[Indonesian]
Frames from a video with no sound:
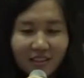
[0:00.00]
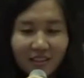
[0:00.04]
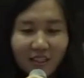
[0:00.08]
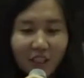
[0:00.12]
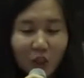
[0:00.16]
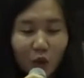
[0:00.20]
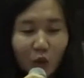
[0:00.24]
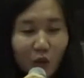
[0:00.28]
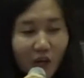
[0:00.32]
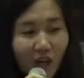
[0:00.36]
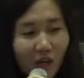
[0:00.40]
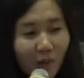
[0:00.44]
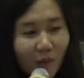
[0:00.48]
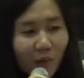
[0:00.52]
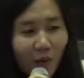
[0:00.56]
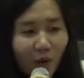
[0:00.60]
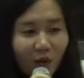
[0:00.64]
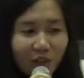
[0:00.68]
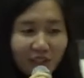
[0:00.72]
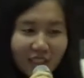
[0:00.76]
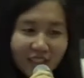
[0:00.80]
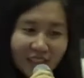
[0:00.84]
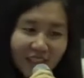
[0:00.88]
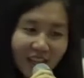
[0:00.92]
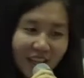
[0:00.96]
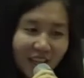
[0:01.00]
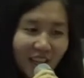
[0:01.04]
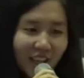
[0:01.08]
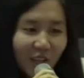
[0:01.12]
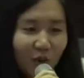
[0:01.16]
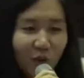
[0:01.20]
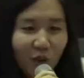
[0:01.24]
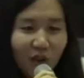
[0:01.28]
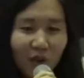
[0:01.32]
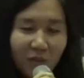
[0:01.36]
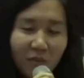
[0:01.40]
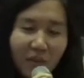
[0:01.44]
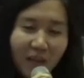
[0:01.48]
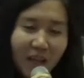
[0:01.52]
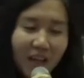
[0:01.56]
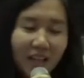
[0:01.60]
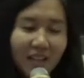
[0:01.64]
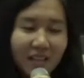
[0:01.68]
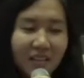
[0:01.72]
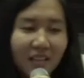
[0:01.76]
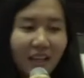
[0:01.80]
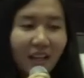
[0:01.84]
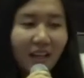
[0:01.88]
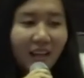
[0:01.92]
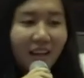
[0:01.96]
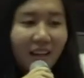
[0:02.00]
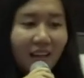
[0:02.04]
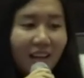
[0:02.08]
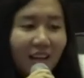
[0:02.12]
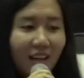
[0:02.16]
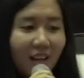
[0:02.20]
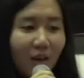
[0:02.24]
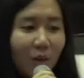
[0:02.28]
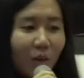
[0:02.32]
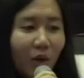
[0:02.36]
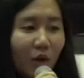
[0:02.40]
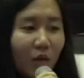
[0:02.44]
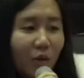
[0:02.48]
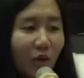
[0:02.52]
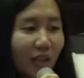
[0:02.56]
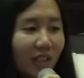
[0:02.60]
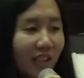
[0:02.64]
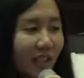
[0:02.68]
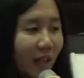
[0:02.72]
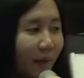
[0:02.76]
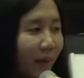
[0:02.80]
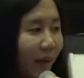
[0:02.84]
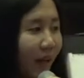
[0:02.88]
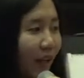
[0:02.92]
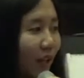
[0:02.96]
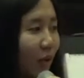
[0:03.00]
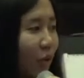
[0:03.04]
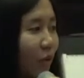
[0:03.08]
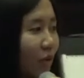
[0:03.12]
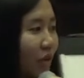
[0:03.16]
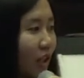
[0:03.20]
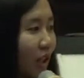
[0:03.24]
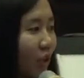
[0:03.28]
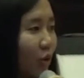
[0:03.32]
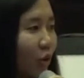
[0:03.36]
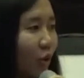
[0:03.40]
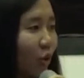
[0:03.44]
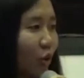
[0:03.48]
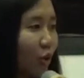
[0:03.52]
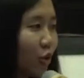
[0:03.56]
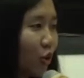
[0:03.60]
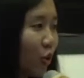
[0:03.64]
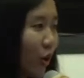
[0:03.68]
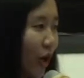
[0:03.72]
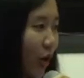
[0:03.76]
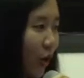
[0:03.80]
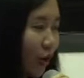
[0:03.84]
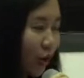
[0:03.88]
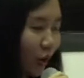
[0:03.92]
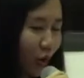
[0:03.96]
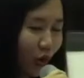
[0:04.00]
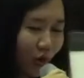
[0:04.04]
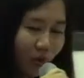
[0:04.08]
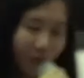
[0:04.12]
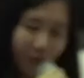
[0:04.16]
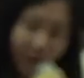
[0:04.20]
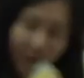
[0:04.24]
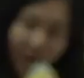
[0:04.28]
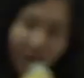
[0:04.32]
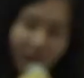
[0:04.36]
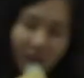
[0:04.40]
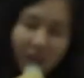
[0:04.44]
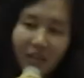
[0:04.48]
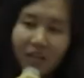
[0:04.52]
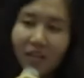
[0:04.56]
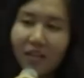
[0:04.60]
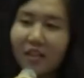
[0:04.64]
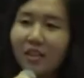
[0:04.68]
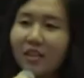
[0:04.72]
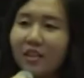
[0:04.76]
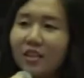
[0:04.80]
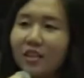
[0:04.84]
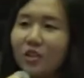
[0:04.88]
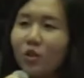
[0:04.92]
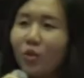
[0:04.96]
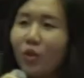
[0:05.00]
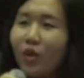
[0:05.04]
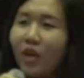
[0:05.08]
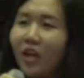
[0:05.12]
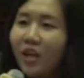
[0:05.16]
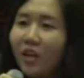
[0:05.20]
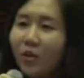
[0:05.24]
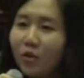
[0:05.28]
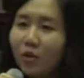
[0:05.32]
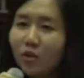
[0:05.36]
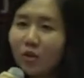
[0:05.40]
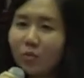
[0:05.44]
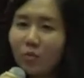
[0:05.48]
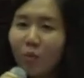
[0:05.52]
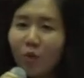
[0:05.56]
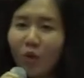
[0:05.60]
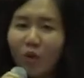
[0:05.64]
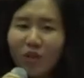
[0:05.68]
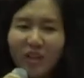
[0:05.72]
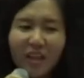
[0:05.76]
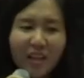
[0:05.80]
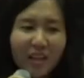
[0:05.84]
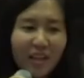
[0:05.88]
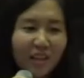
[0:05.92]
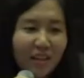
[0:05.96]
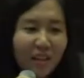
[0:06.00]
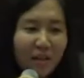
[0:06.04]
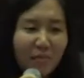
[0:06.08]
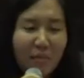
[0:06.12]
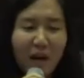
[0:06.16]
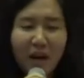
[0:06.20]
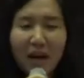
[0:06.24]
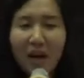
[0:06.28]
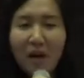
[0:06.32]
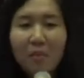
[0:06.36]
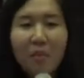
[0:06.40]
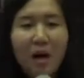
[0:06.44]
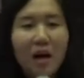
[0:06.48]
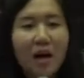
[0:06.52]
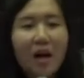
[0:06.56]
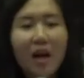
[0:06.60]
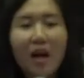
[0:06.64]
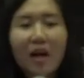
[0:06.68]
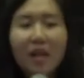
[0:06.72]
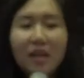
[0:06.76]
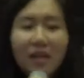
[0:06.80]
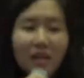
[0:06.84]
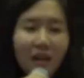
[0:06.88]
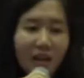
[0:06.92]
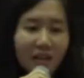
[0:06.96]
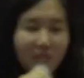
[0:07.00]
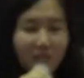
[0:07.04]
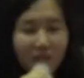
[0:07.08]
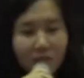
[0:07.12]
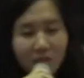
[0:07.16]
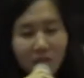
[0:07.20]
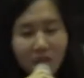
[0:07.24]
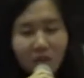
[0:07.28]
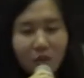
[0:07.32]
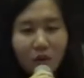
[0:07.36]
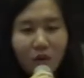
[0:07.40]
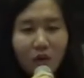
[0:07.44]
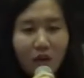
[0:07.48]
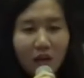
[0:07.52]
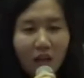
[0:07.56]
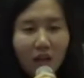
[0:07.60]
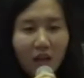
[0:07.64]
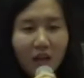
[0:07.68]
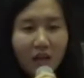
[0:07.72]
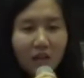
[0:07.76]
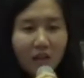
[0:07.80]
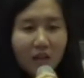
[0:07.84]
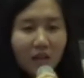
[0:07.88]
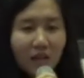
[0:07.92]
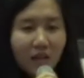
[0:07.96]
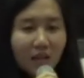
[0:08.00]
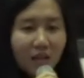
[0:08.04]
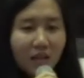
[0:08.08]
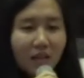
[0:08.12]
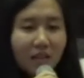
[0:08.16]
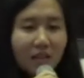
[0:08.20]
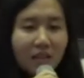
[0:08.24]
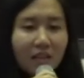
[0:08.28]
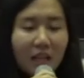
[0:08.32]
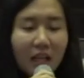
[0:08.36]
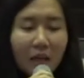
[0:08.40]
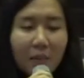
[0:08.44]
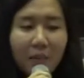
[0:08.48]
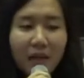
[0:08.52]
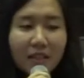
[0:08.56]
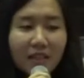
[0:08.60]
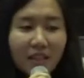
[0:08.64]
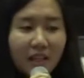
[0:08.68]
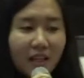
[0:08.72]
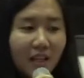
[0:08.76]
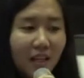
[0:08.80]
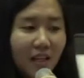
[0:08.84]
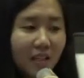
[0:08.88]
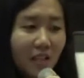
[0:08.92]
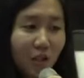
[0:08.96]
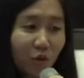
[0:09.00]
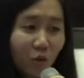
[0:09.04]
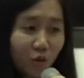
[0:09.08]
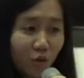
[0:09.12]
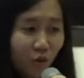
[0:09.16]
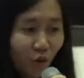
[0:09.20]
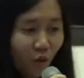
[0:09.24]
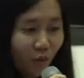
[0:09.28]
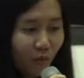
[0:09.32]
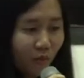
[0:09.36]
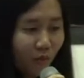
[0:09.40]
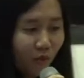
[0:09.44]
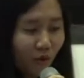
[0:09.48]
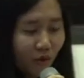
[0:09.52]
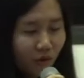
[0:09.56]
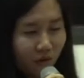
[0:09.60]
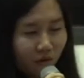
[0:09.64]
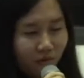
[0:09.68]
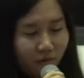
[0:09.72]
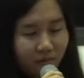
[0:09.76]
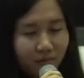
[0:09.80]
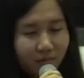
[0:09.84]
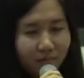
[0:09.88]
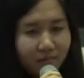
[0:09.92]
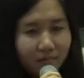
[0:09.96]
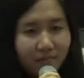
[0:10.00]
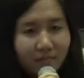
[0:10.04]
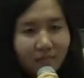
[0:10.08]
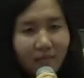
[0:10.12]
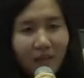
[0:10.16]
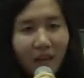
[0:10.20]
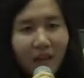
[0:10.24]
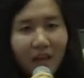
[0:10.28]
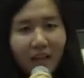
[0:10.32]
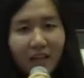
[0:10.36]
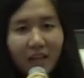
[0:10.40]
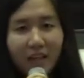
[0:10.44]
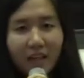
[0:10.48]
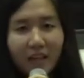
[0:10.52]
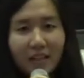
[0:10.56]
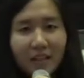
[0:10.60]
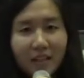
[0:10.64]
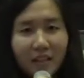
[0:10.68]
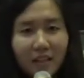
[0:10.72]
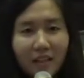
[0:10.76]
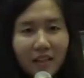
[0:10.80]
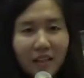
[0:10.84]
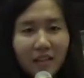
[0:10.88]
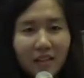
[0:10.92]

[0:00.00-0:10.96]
Tuhan proses lagi luar biasa. Waktu SMA itu saya tuh ikut suka ikut olimpiade, suka ikut pokoknya dibangga-banggain lah sama sekolah. Tanpa sadar saya tuh sombong. Akhirnya